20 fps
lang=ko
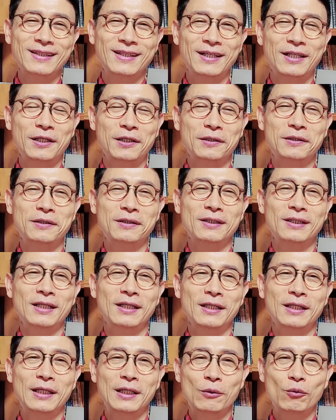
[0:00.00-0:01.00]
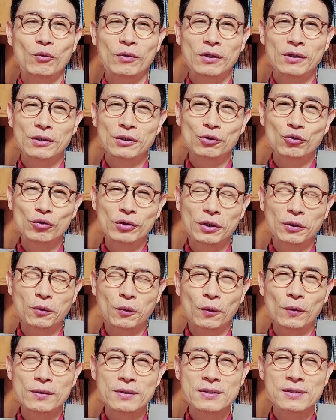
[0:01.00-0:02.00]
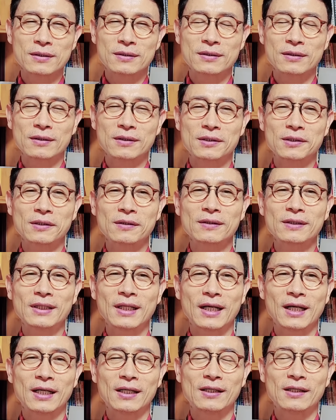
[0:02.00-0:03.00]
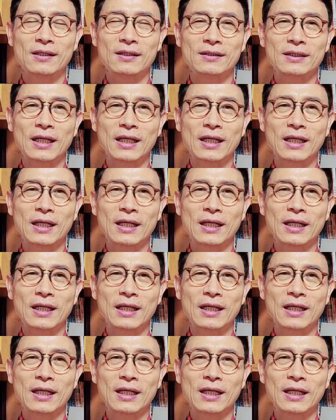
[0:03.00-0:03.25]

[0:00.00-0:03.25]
아, 그런데 월드 유니언 콘서트는 첫날